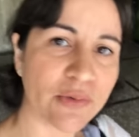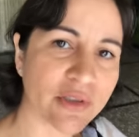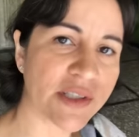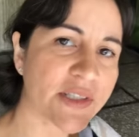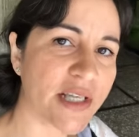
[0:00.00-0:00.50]
No
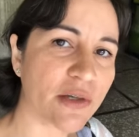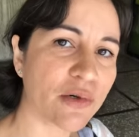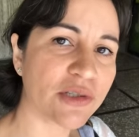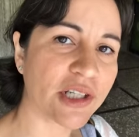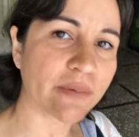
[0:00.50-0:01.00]
sé si se
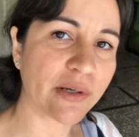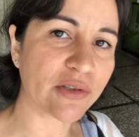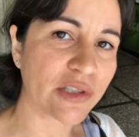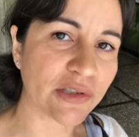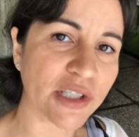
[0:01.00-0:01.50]
escucha, pero
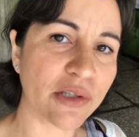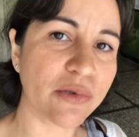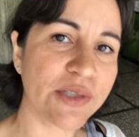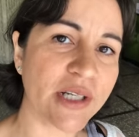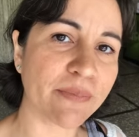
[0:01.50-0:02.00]
si no se
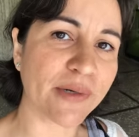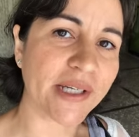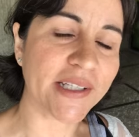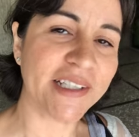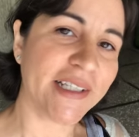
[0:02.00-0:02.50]
escucha,
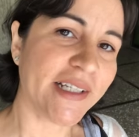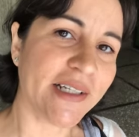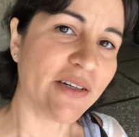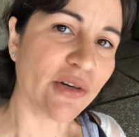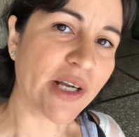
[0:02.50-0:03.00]
pues
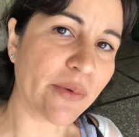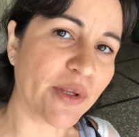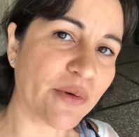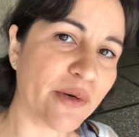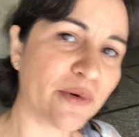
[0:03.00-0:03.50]
lo grabo
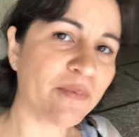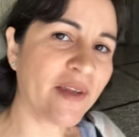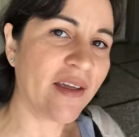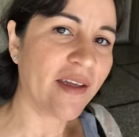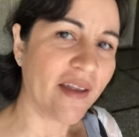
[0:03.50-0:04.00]
de nuevo.
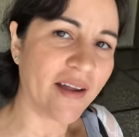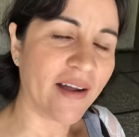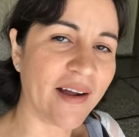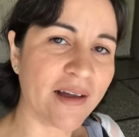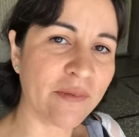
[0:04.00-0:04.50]

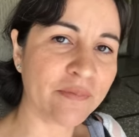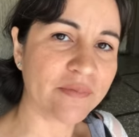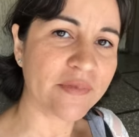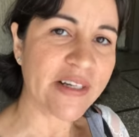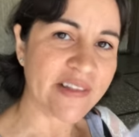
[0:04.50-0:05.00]

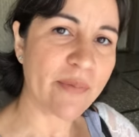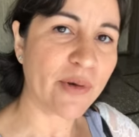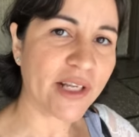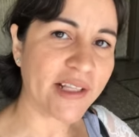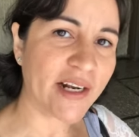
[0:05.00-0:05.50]
gracias
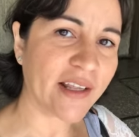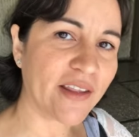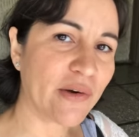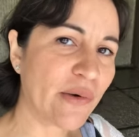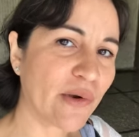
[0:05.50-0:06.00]
por estar aquí
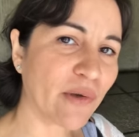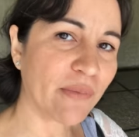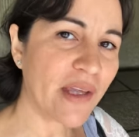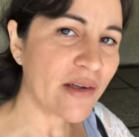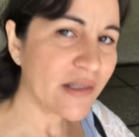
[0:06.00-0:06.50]
de nuevo
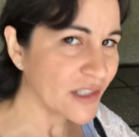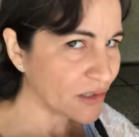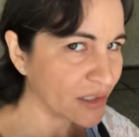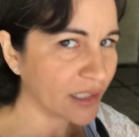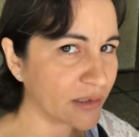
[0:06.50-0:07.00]
conmigo. Si
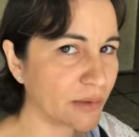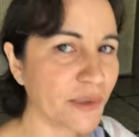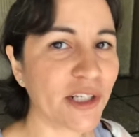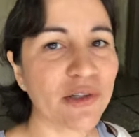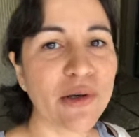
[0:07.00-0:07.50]
no se ha
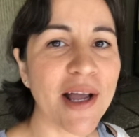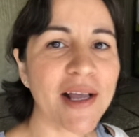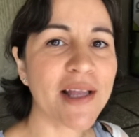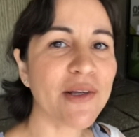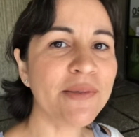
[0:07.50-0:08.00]
suscrito,
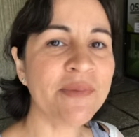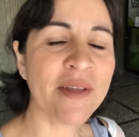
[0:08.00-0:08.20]
hágalo.